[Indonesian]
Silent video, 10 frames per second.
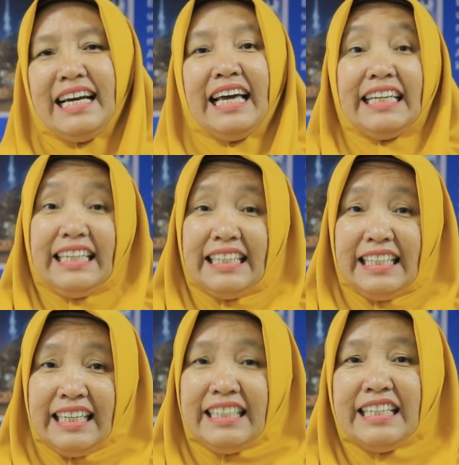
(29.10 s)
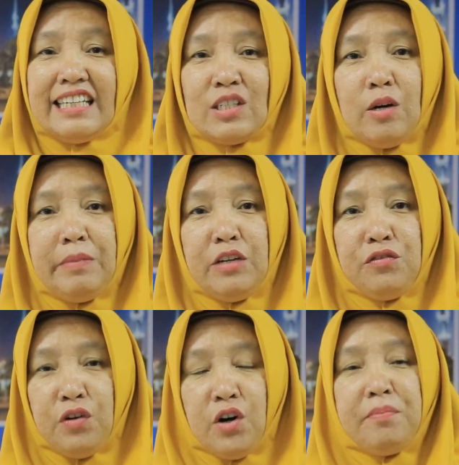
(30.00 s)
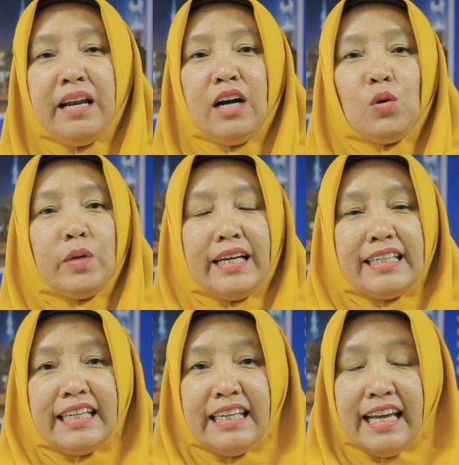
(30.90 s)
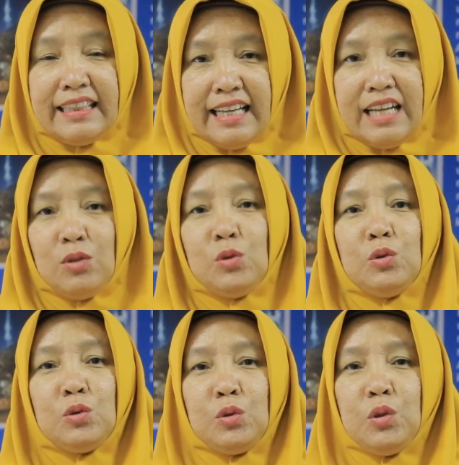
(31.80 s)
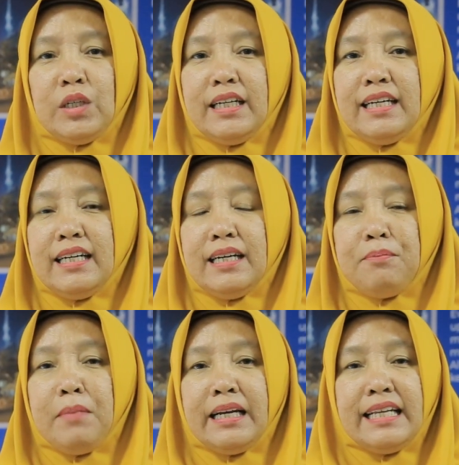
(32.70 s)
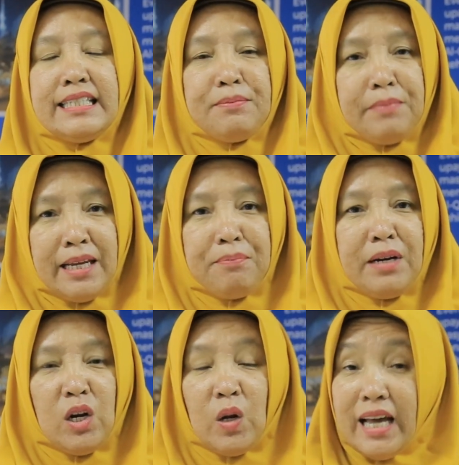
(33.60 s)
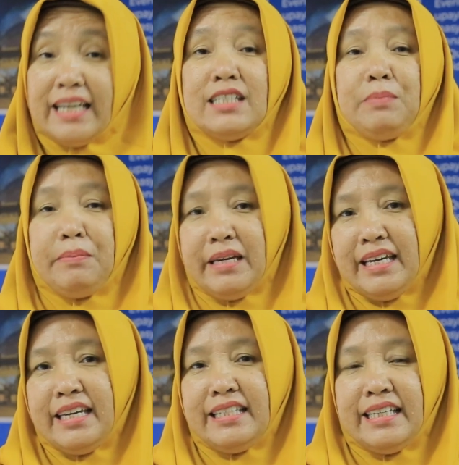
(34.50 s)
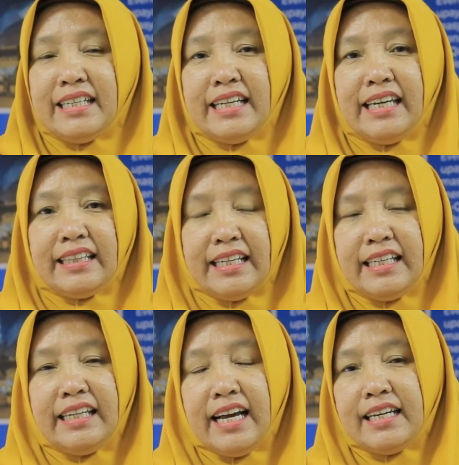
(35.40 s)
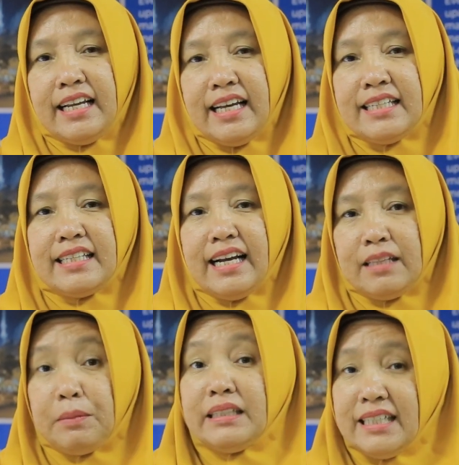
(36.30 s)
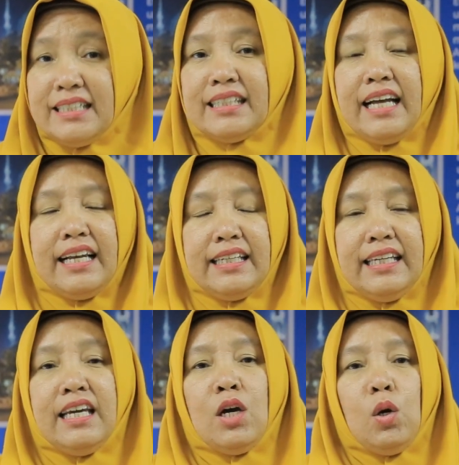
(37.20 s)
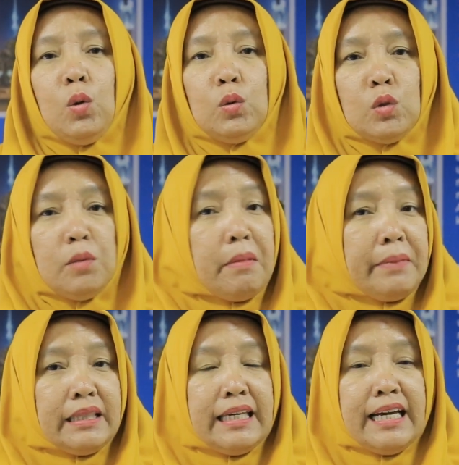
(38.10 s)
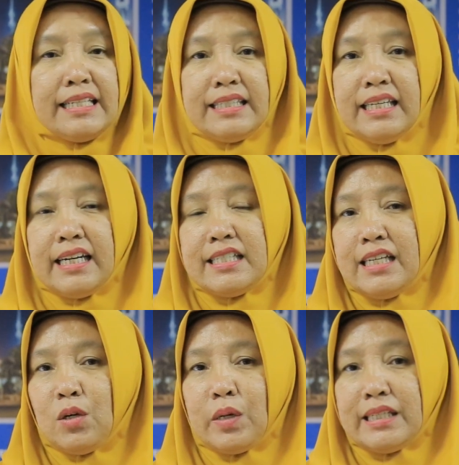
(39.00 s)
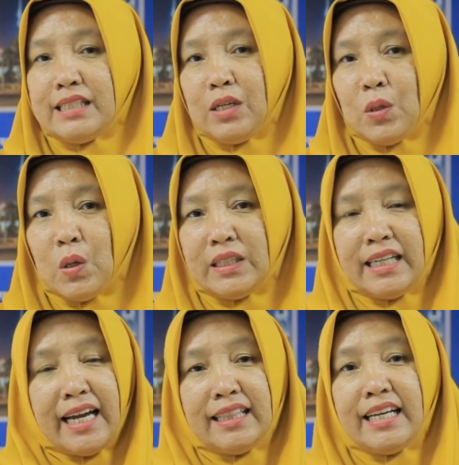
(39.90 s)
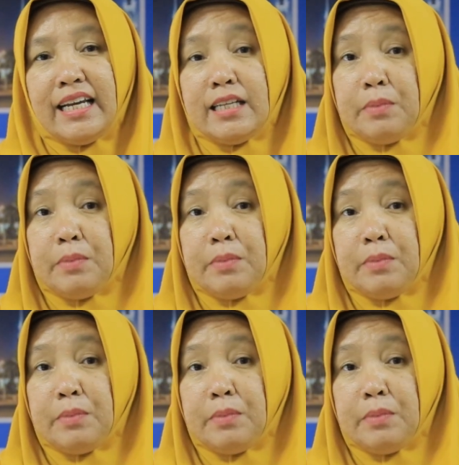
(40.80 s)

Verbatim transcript: hari ini Dinas Kominfo melakukan kegiatan untuk uh, manajemen pengelolaan SPBE. Jadi kegiatan ini adalah sangat penting sekali untuk memitigasi resiko-resiko terkait dengan